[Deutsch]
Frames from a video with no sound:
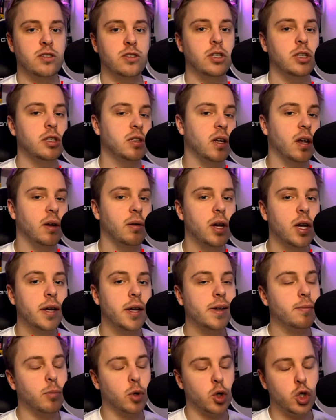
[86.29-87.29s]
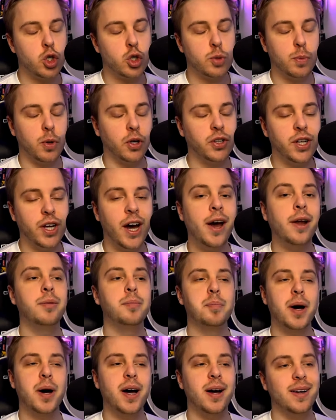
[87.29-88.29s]
die ich dann mal spontan
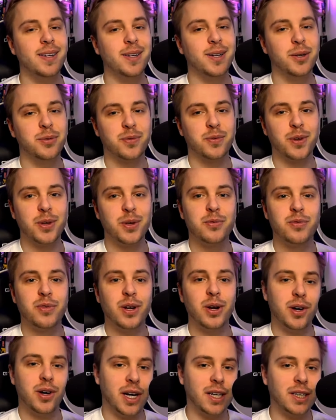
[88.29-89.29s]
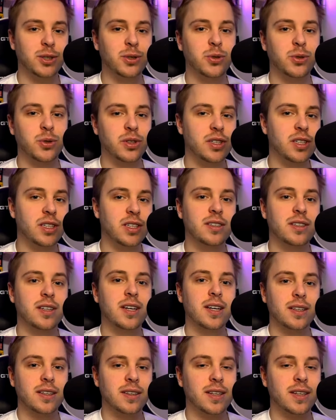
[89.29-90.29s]
mal auf jeden Fall auch angekündigt
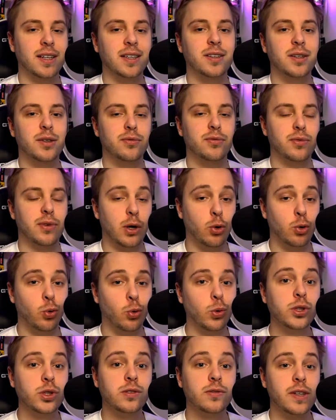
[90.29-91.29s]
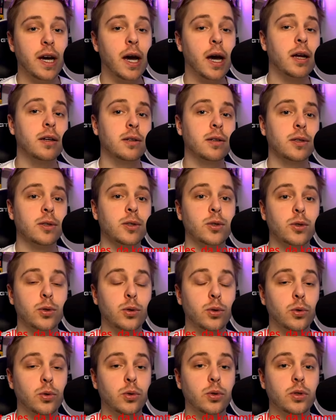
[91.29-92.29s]
dann verlosen werde.
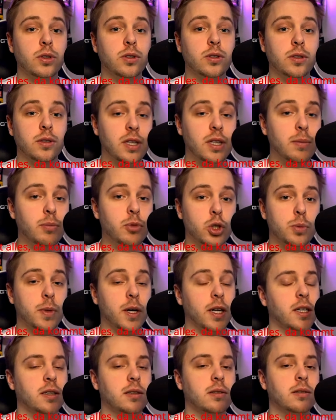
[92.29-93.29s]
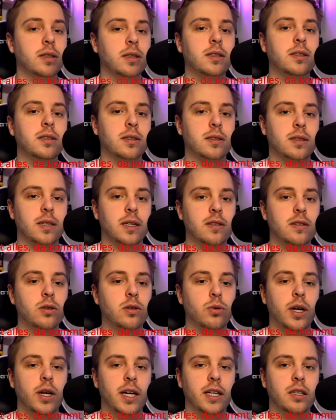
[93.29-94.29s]
Und dementsprechend ist das ganze
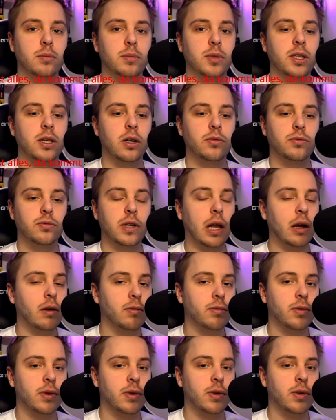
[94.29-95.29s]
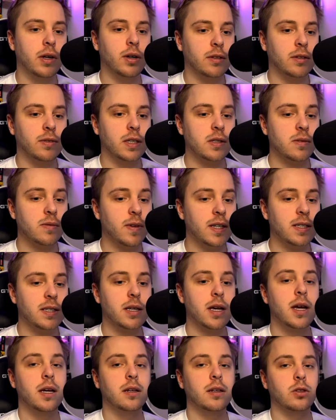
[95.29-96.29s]
Collectible auf jeden Fall auch etwas, was
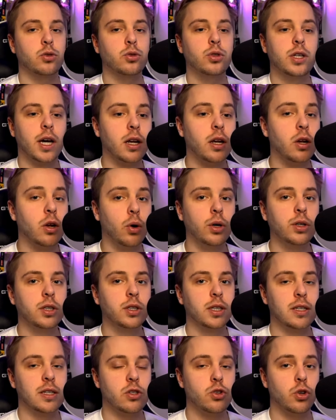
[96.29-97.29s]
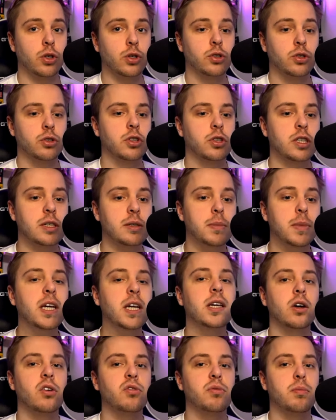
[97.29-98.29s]
natürlich an Leute gehen sollte, die mich
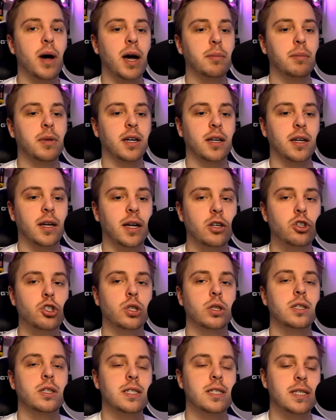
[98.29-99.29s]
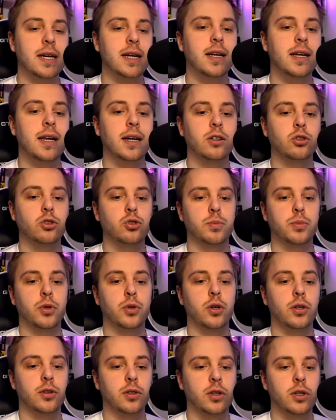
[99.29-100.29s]
auf meinem Kanal schon sehr lange
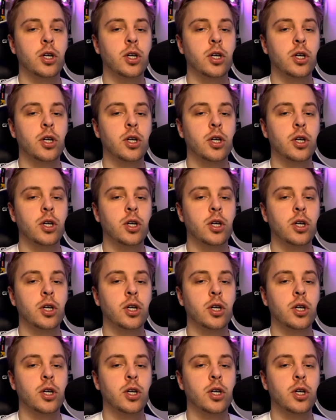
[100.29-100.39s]
supporten